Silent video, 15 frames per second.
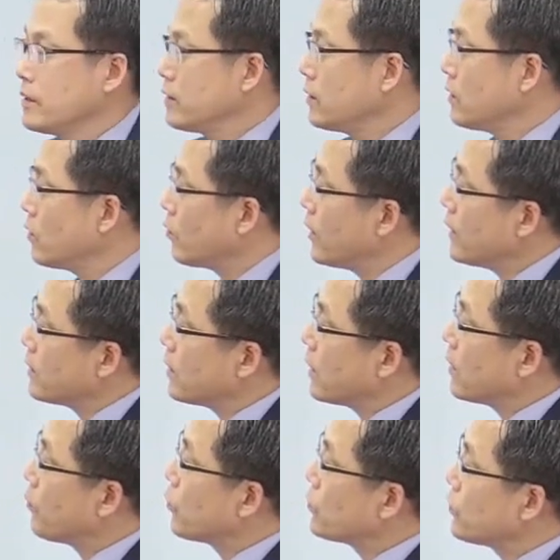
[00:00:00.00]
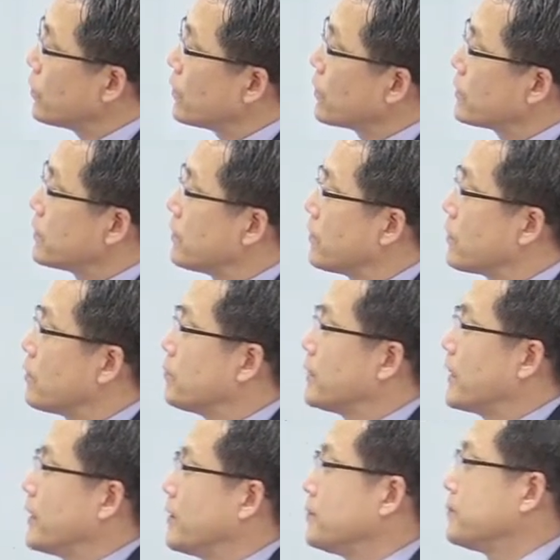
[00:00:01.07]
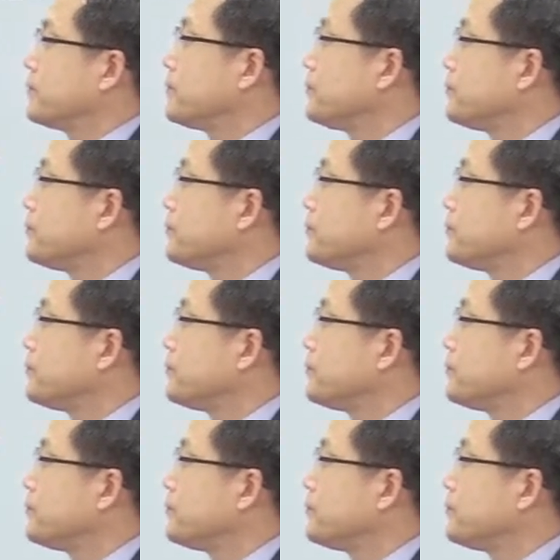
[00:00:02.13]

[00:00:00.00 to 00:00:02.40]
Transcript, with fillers: 시설관리사를 볼 수 있는 것은 이런 겁니다.